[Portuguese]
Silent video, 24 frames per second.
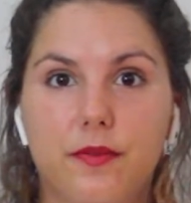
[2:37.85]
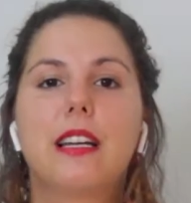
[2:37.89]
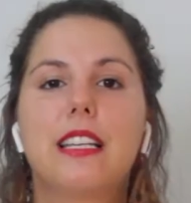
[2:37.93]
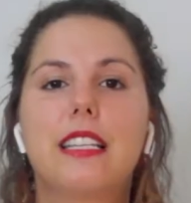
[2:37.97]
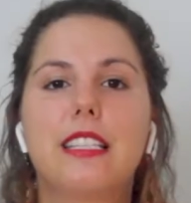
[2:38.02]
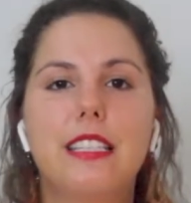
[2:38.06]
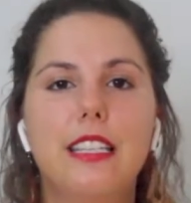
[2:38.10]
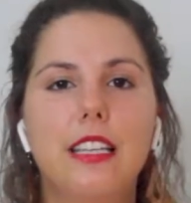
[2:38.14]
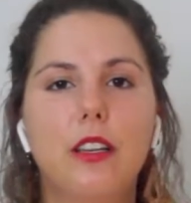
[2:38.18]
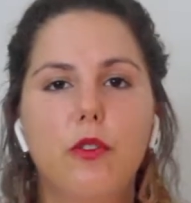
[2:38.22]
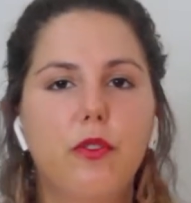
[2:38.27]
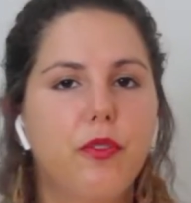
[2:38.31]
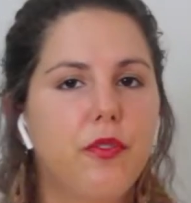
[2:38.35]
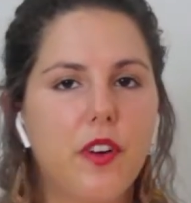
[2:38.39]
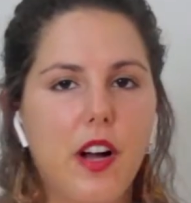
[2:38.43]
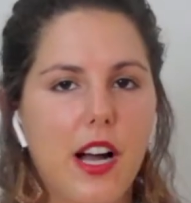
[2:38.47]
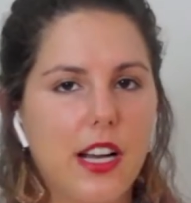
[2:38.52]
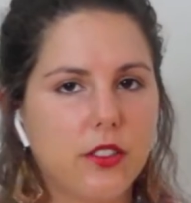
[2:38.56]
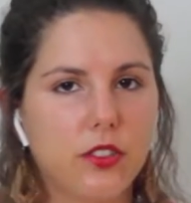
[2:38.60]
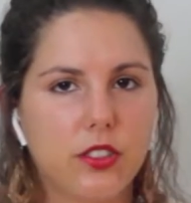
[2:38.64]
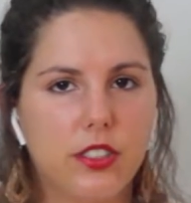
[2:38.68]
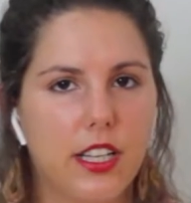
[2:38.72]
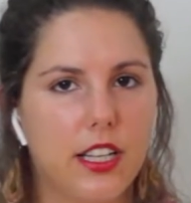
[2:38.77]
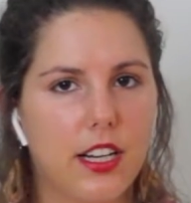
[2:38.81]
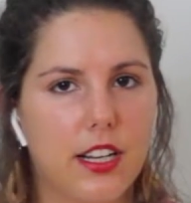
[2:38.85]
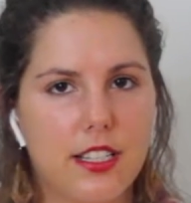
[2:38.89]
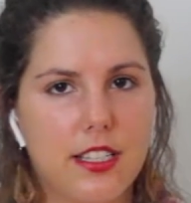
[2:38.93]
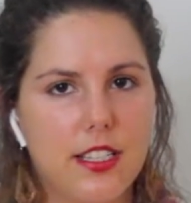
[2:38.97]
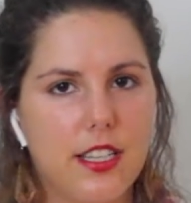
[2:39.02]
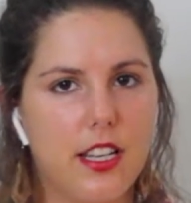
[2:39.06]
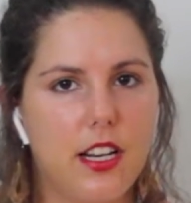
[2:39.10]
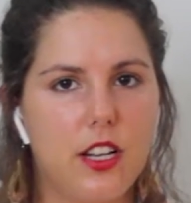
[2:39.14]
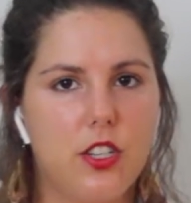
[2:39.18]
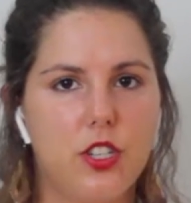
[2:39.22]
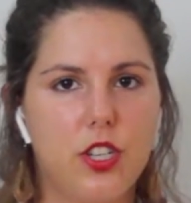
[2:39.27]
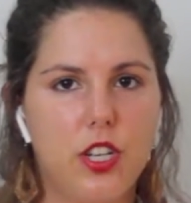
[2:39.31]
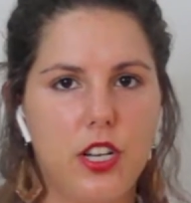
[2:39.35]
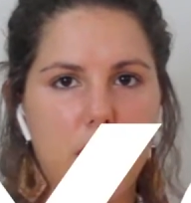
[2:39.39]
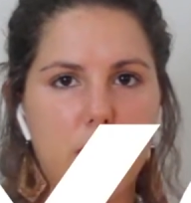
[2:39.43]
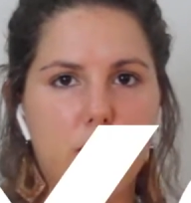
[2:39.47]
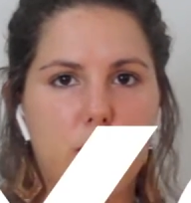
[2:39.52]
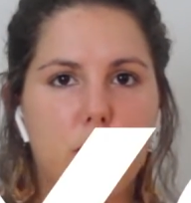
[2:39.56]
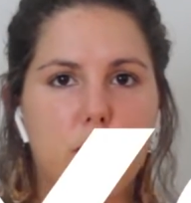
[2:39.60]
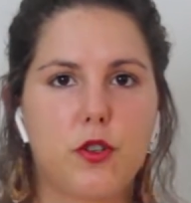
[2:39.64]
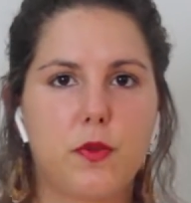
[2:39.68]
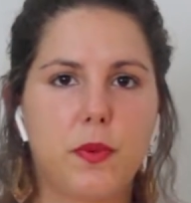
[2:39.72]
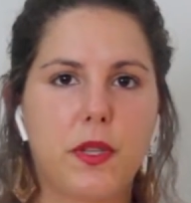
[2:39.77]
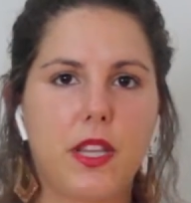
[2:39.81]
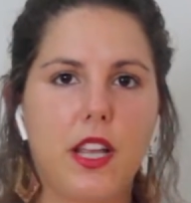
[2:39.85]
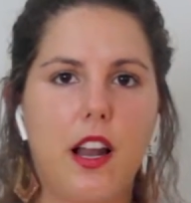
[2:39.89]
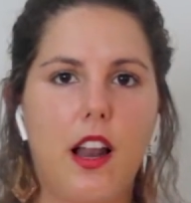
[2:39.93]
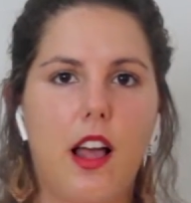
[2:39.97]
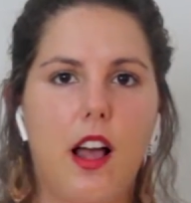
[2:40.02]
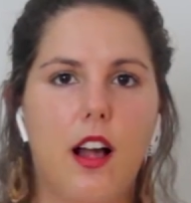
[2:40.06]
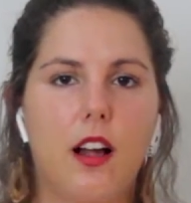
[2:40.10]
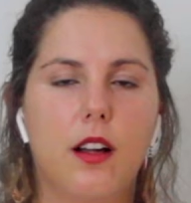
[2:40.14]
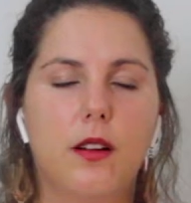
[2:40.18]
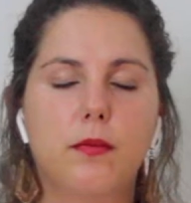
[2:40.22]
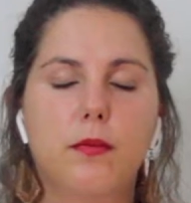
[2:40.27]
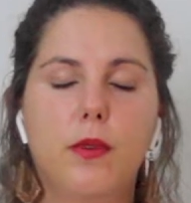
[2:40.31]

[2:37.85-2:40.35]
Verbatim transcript: Mas e o fato delas serem de lixo hospitalar?